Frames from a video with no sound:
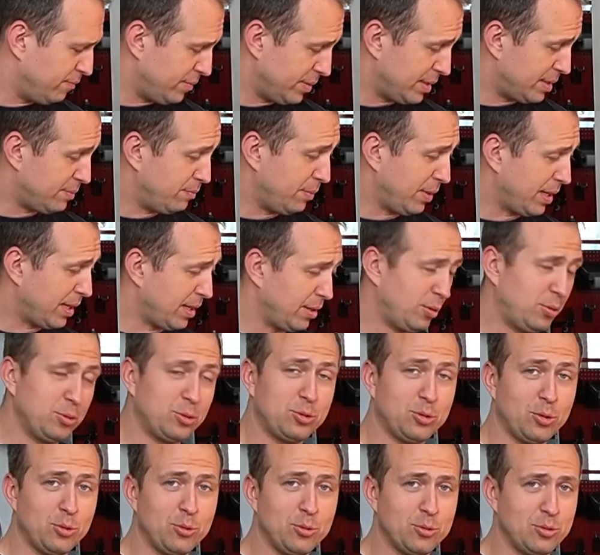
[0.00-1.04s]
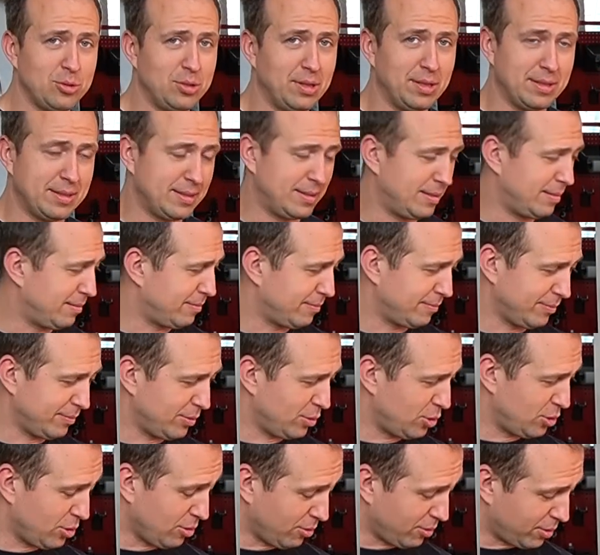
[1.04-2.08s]
jest mega dużo różnic.
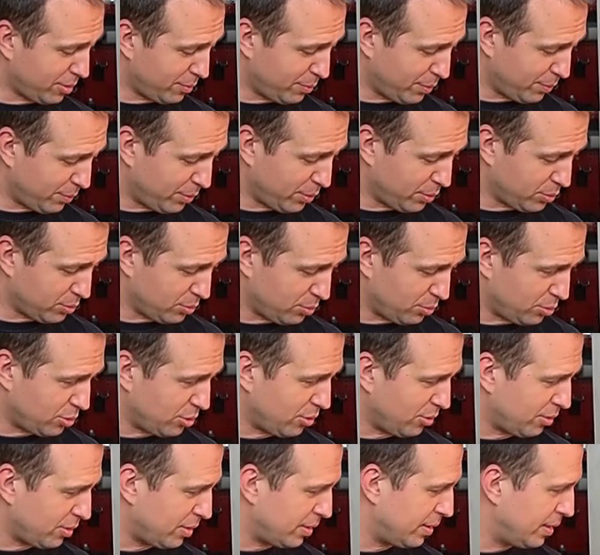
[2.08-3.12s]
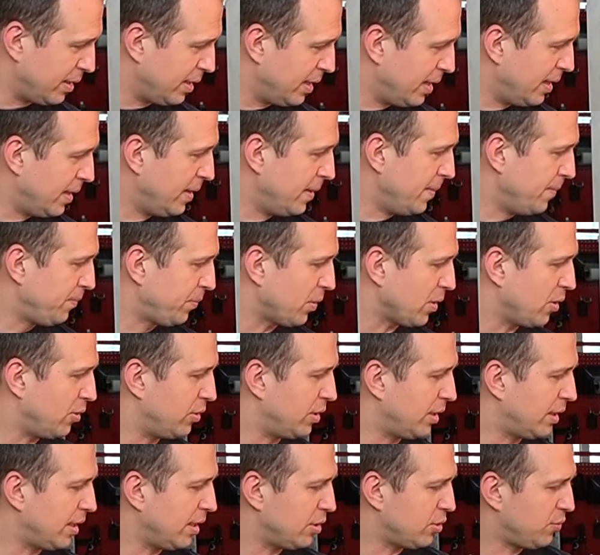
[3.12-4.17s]
Szok, po prostu szok.
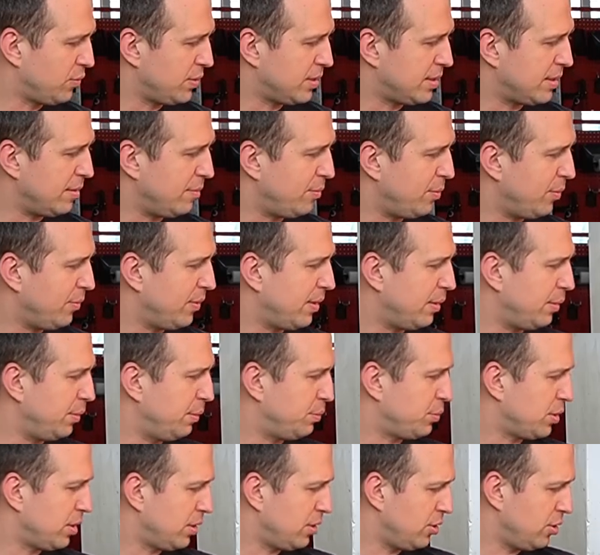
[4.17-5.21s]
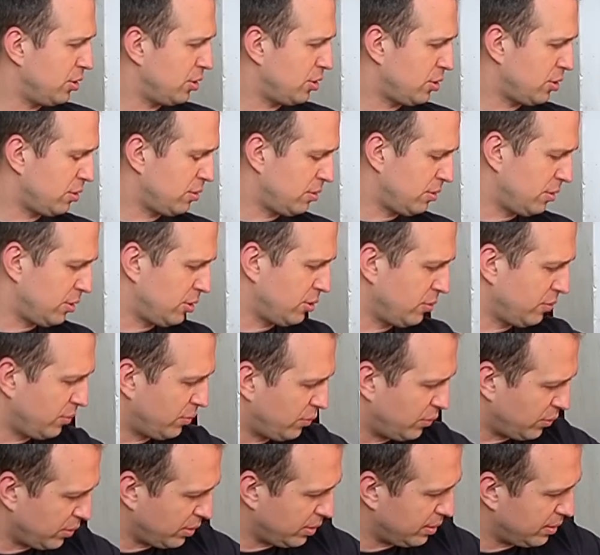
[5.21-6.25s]
One też występowały przecież
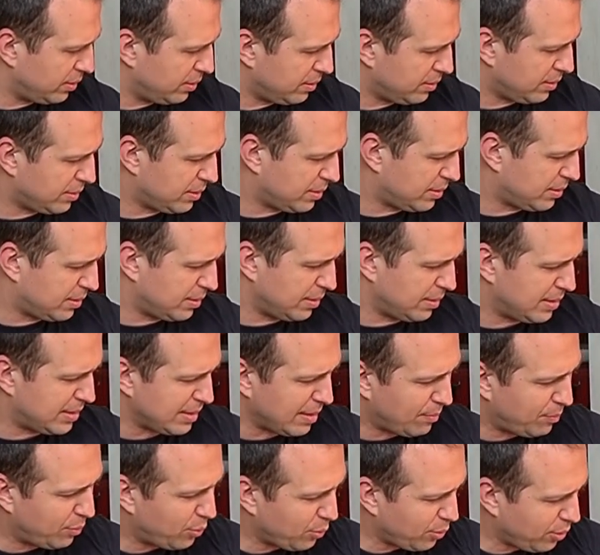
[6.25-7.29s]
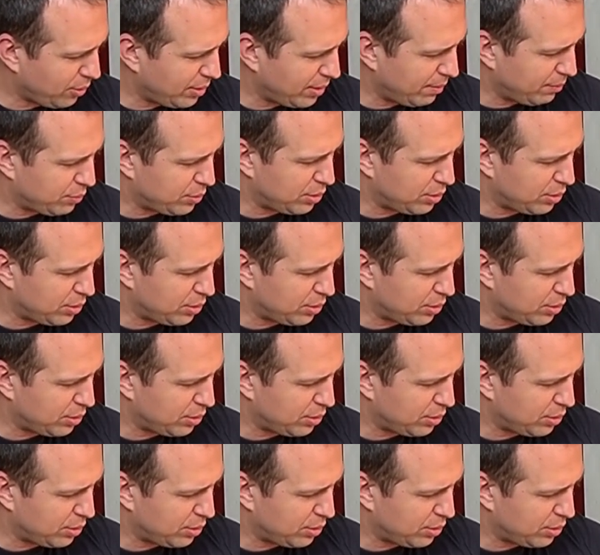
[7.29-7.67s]
w, z zapłonem,